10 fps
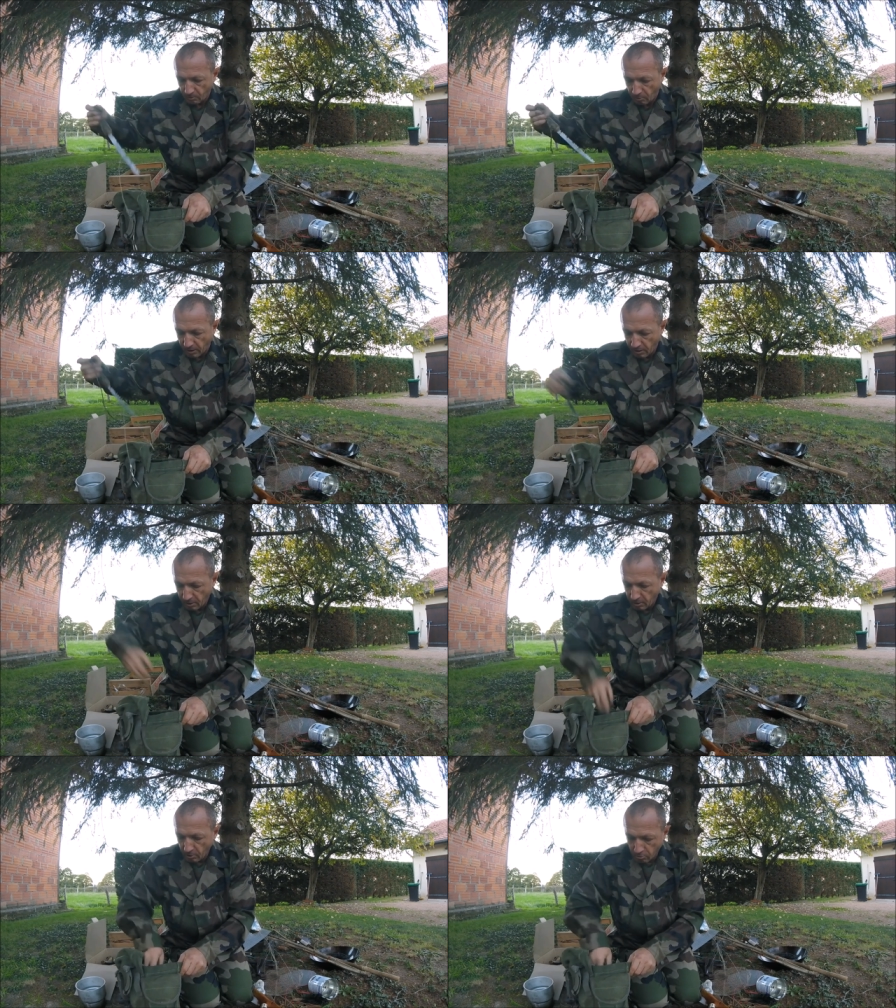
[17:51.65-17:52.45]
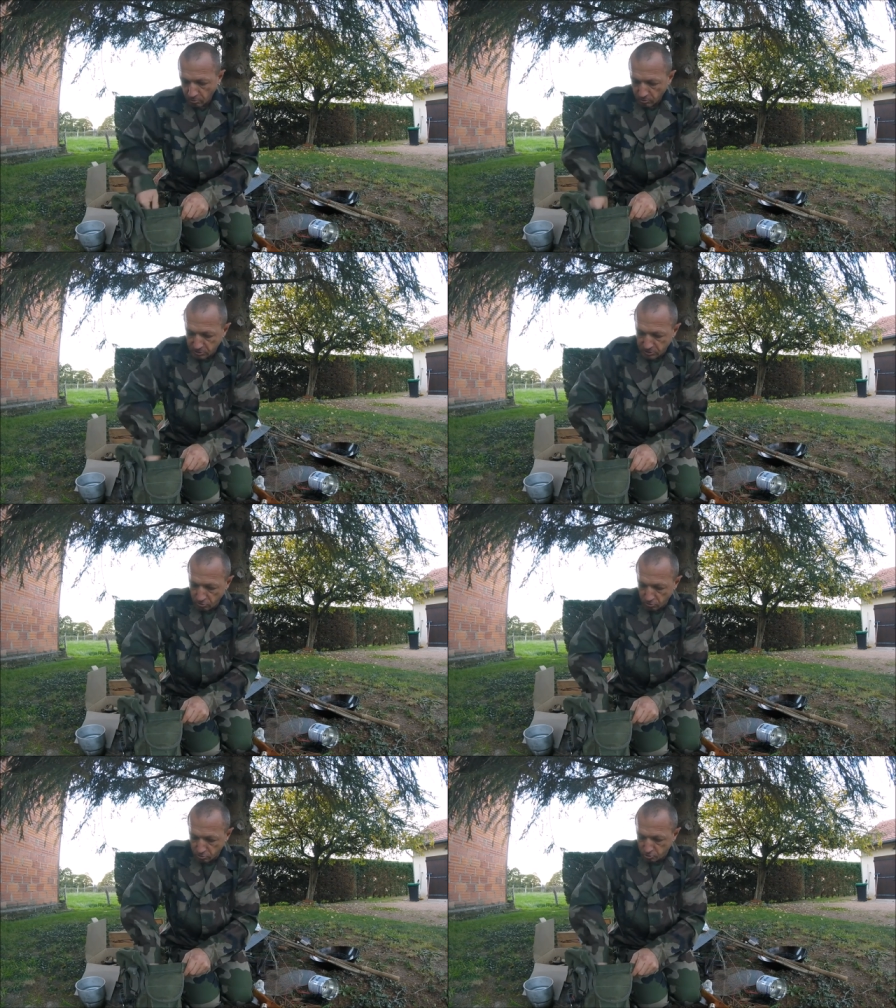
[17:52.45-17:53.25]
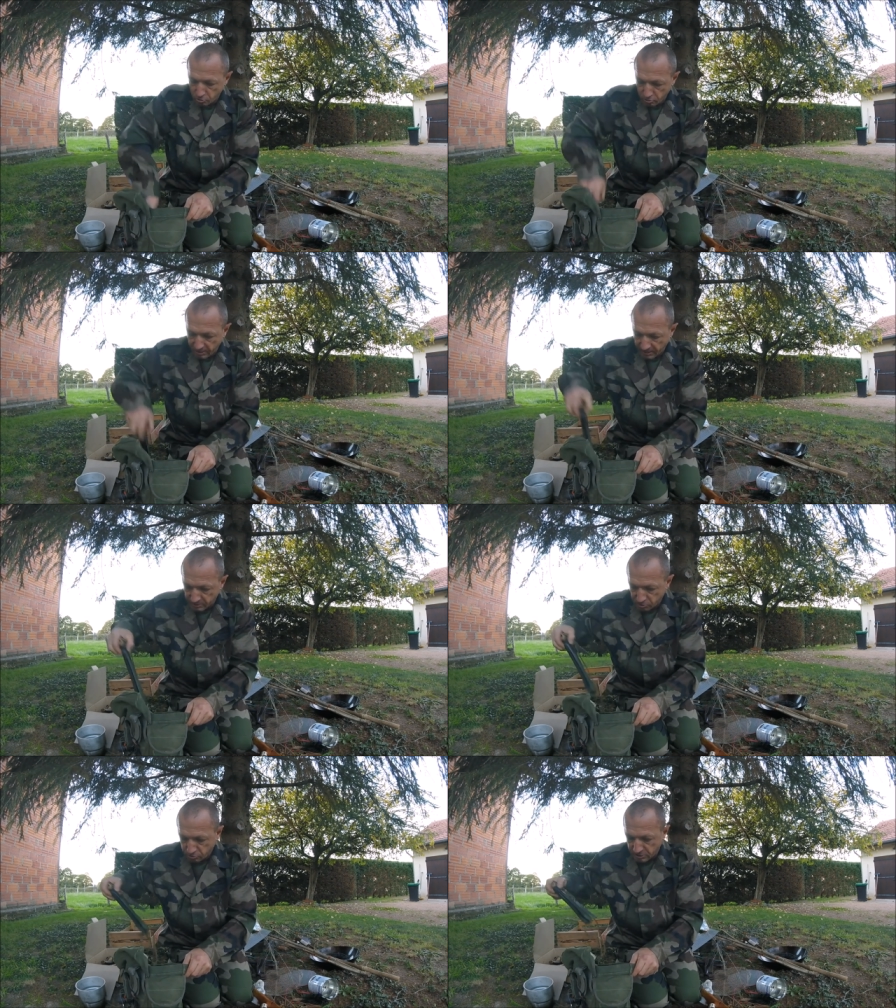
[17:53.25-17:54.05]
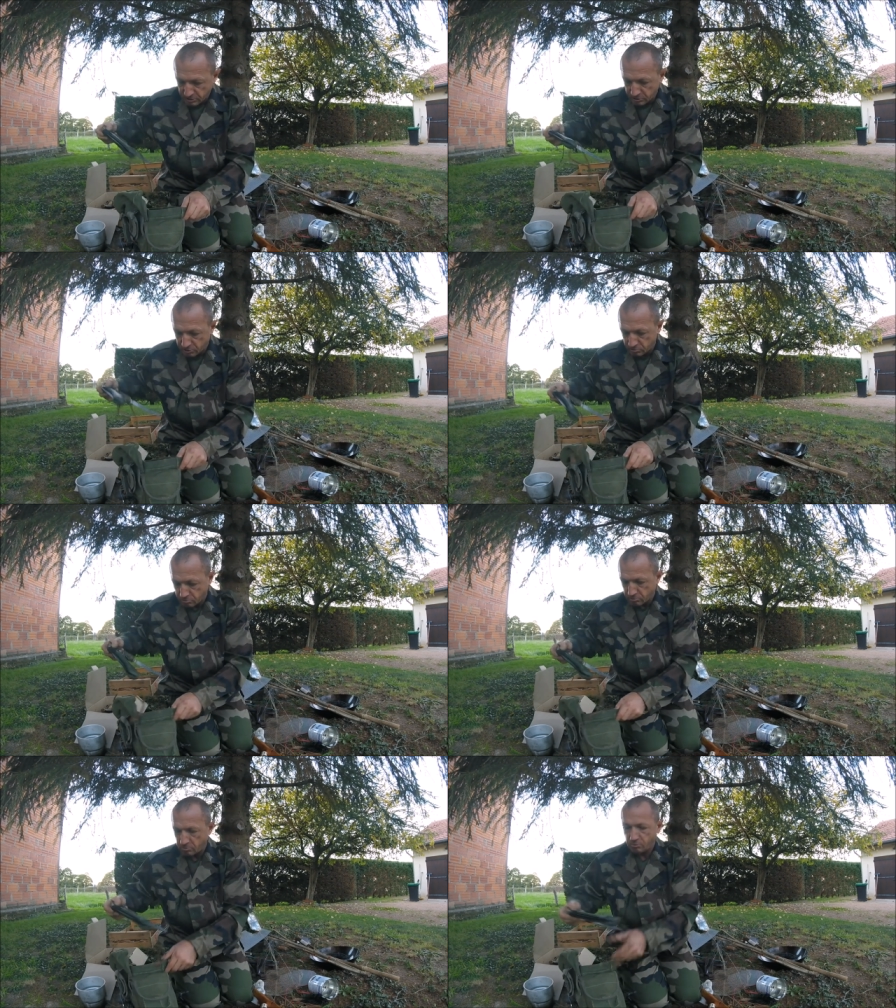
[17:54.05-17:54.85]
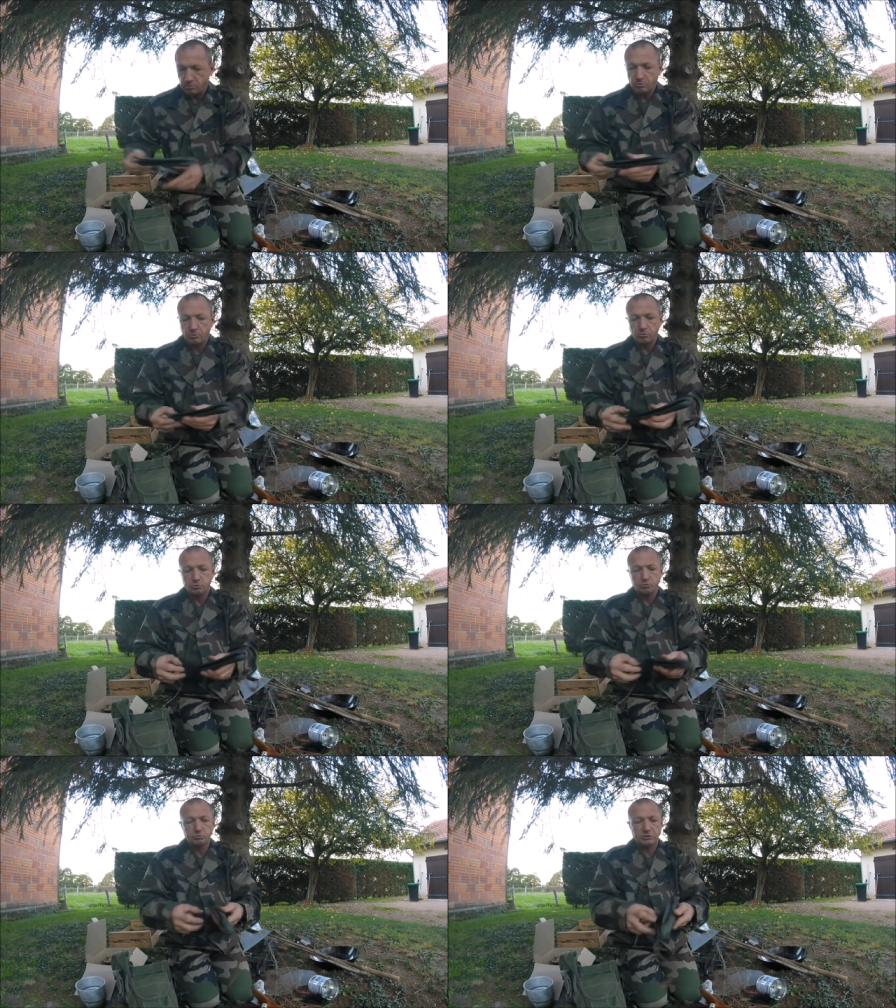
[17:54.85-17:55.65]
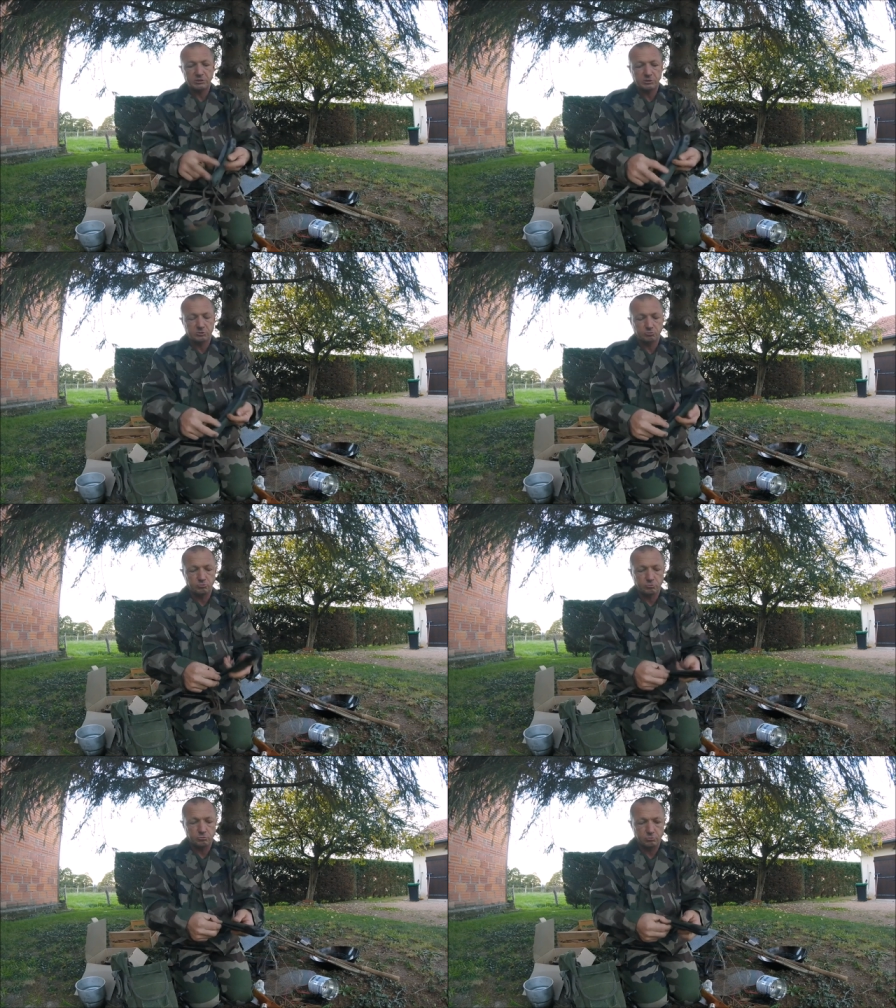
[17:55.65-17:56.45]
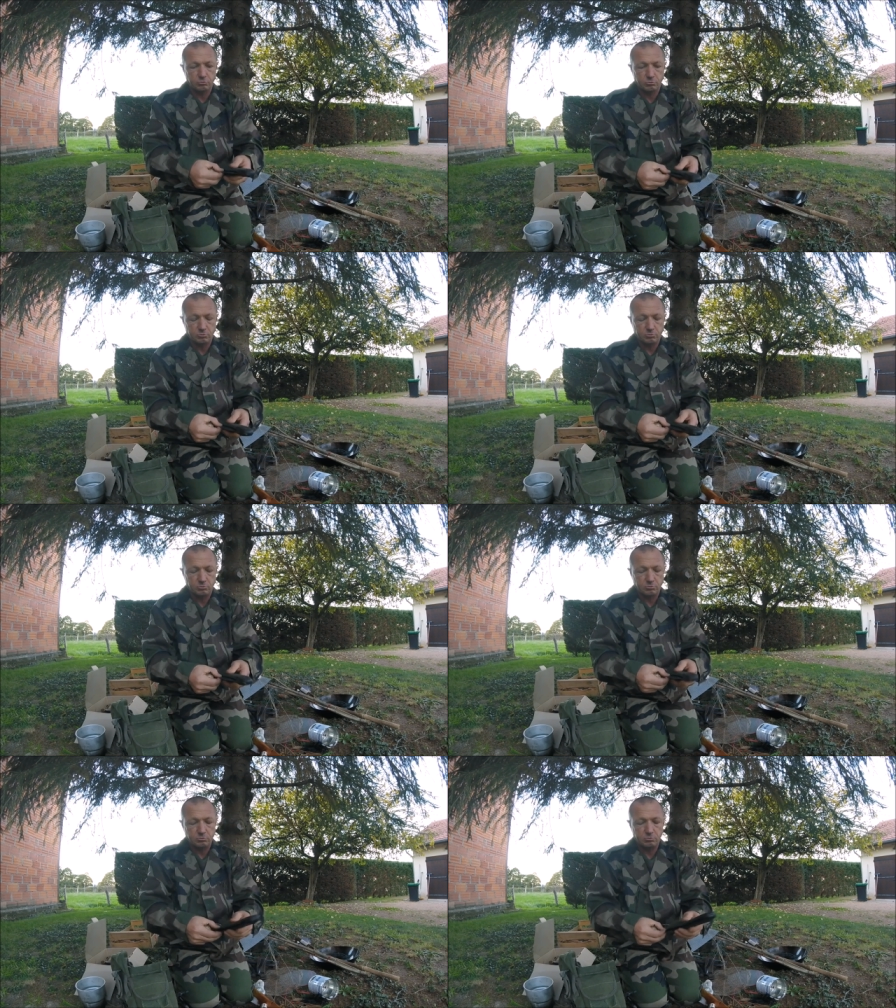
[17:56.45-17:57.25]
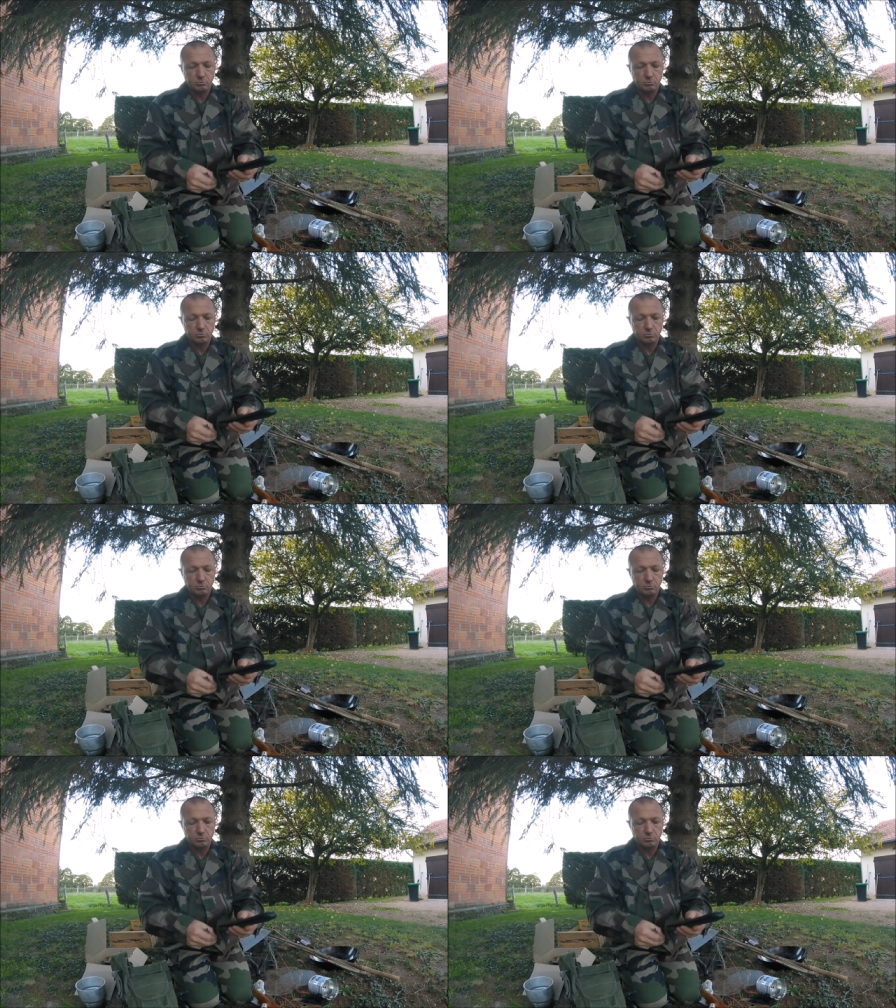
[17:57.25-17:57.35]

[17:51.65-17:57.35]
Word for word: Voilà. Sinon, sur le terrain, j'utilise euh, une,